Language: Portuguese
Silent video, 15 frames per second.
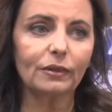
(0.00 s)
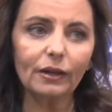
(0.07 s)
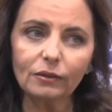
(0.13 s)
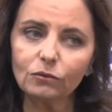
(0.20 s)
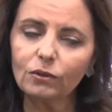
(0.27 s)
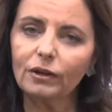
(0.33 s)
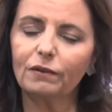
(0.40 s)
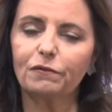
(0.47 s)

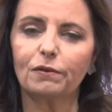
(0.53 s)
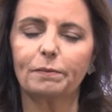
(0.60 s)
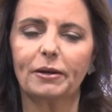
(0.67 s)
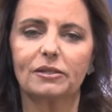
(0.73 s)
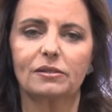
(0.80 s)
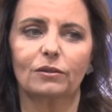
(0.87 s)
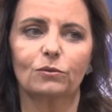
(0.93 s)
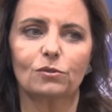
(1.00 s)
tanto na
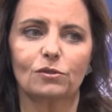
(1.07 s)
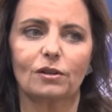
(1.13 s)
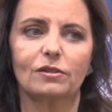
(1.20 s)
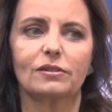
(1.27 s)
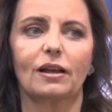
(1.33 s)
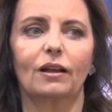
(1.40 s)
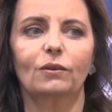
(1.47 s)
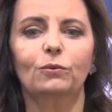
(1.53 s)
formação dos
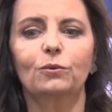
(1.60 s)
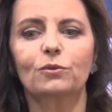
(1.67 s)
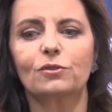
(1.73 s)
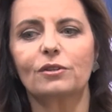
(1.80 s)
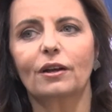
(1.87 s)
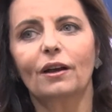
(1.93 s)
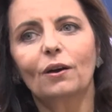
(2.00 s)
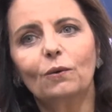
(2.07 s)
nossos
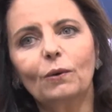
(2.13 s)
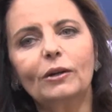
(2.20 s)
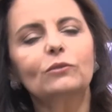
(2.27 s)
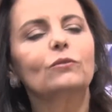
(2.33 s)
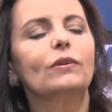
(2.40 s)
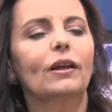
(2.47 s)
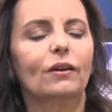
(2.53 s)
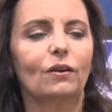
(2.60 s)
alunos,
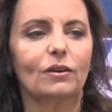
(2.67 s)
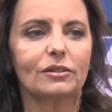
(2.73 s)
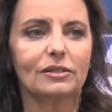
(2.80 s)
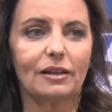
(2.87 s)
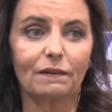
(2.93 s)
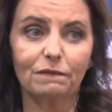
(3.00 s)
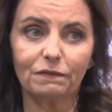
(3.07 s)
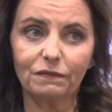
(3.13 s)
quanto na
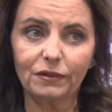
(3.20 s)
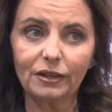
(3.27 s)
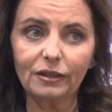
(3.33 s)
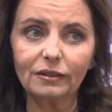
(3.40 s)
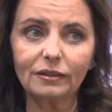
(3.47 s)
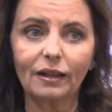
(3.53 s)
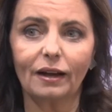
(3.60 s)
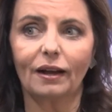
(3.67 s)
nossa
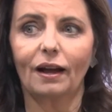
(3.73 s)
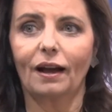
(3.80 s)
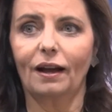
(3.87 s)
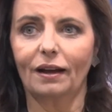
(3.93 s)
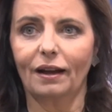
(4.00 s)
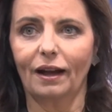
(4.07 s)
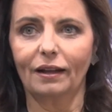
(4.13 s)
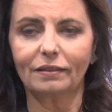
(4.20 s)
vida
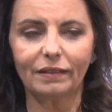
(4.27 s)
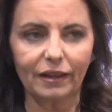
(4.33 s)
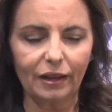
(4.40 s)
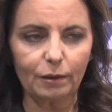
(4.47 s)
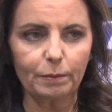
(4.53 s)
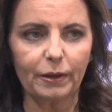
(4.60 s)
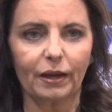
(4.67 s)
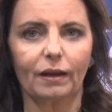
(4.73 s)

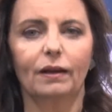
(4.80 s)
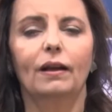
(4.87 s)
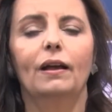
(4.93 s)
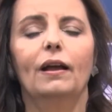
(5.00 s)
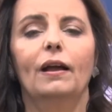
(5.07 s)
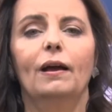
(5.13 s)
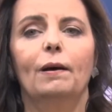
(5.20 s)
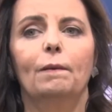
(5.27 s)
acadêmica.
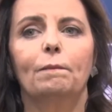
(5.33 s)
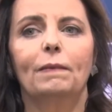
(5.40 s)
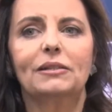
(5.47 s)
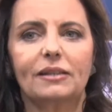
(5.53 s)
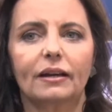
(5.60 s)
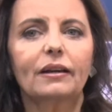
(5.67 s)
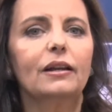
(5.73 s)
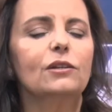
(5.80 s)

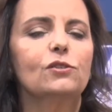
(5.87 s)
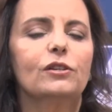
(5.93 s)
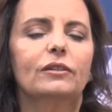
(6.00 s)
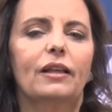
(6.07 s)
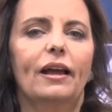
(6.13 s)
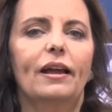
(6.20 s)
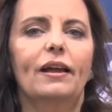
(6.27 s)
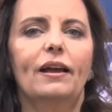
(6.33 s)
Mas a grande
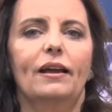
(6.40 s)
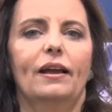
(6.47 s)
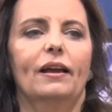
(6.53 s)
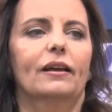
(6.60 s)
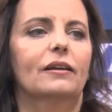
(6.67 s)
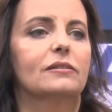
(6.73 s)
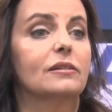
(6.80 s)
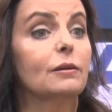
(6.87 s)
ideia é
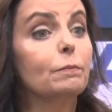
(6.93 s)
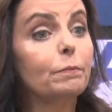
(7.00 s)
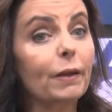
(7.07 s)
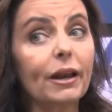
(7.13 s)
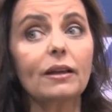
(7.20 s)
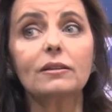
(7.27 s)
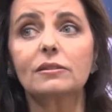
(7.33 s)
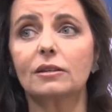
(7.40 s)
que as
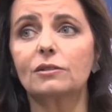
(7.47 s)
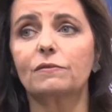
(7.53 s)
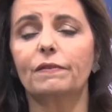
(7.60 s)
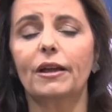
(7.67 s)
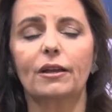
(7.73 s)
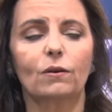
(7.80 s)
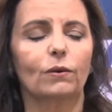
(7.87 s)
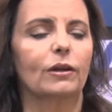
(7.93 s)
empresas
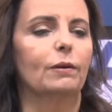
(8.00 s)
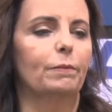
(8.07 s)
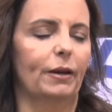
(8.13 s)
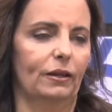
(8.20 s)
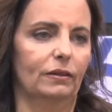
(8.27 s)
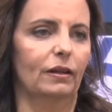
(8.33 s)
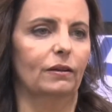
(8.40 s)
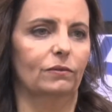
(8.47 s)
venham aqui
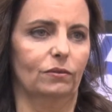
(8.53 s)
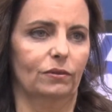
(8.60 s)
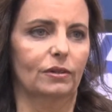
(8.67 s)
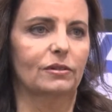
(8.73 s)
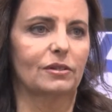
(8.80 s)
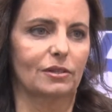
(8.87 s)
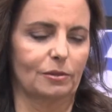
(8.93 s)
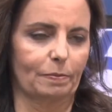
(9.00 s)
para dentro
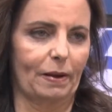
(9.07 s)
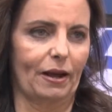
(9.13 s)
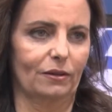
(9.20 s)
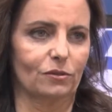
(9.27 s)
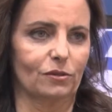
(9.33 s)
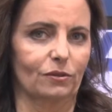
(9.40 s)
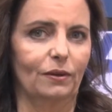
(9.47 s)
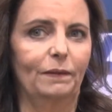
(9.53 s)
desse
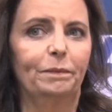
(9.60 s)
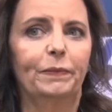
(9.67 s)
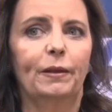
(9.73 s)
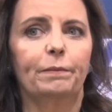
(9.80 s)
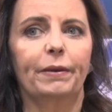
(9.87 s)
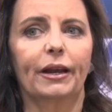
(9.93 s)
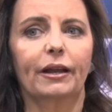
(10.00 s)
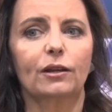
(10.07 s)
espaço,
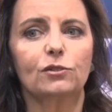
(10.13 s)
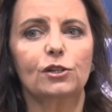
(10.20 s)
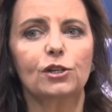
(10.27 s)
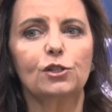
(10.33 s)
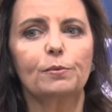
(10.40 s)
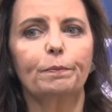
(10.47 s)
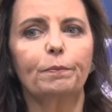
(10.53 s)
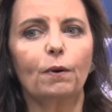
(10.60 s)
para que a
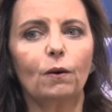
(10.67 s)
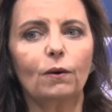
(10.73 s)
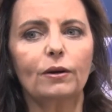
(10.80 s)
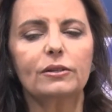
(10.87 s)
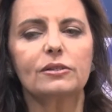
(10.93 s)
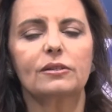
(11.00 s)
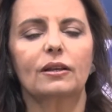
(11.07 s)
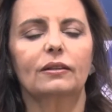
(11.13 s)
gente
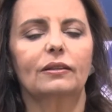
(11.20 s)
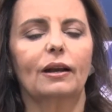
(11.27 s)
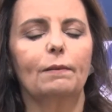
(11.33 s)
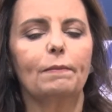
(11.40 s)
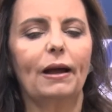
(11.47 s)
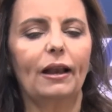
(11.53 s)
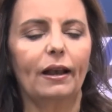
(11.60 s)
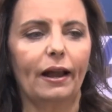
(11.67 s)
possa
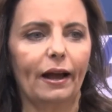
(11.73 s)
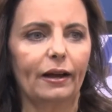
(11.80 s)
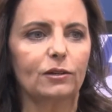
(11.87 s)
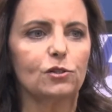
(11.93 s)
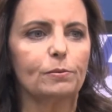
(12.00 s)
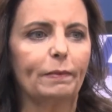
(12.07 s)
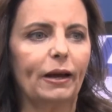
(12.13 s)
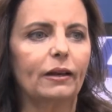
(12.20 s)
trabalhar
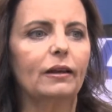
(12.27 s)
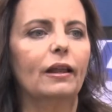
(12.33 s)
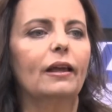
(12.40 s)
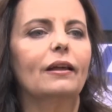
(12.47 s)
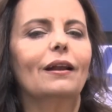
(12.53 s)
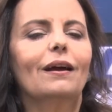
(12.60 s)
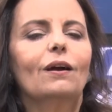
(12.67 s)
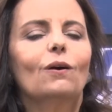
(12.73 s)
de
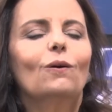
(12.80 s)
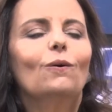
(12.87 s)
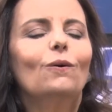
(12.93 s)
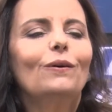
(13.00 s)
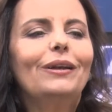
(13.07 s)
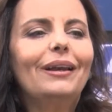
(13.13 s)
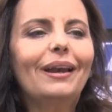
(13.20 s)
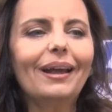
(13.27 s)
maneira
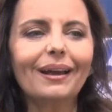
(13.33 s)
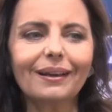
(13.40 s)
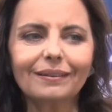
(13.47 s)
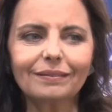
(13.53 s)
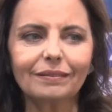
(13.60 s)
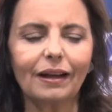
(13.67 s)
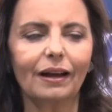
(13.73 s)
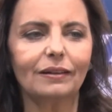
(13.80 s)

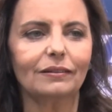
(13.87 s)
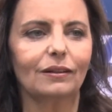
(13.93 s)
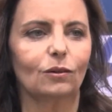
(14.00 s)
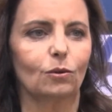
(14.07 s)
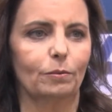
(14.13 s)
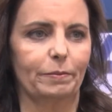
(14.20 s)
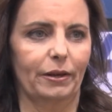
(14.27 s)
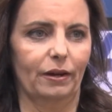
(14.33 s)
conectada
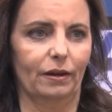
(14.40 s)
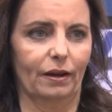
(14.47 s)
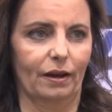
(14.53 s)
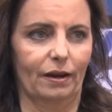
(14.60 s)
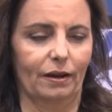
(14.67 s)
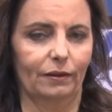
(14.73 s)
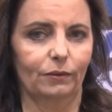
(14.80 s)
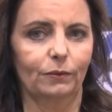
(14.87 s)
com o
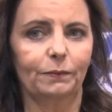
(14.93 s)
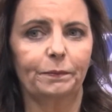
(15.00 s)
mercado.